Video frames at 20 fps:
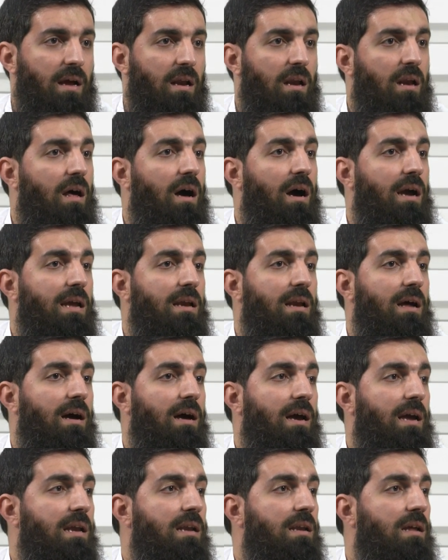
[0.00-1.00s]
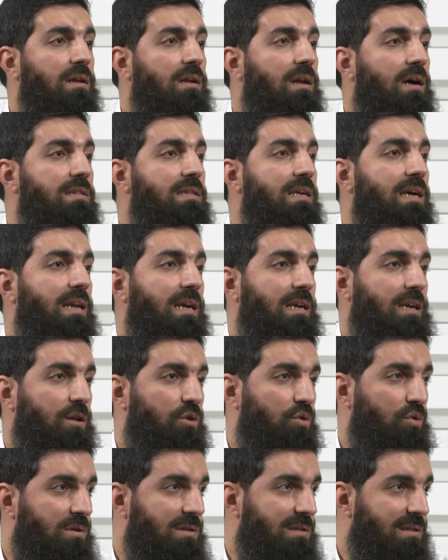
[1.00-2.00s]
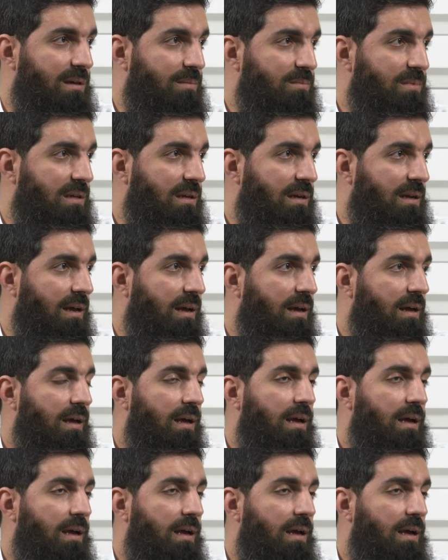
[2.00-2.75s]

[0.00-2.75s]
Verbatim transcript: la ilahe illallah diyerek giriyor İslam dinine.